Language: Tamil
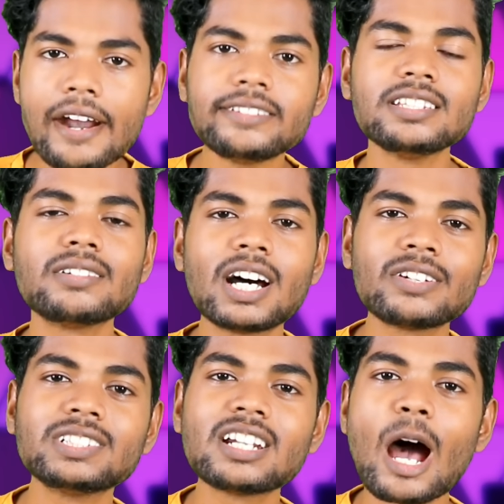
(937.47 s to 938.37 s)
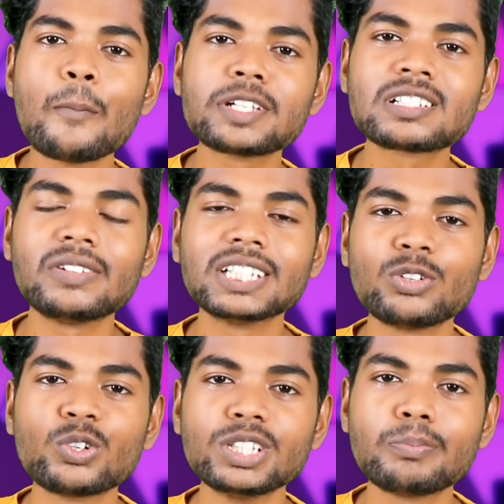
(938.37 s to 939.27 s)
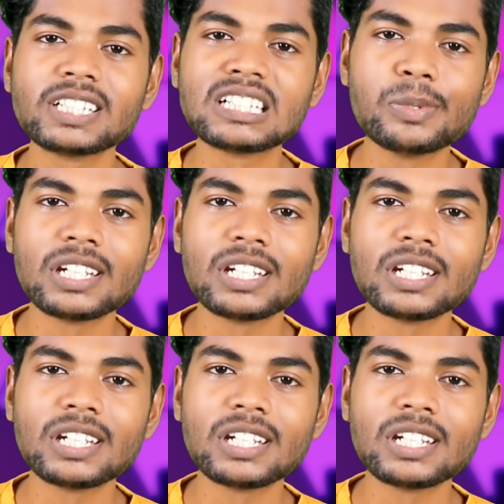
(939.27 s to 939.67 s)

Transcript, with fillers: அடுத்து இந்த வாரம் வந்து நாமினேஷனில் வந்தவங்க வந்து பார்த்தீங்க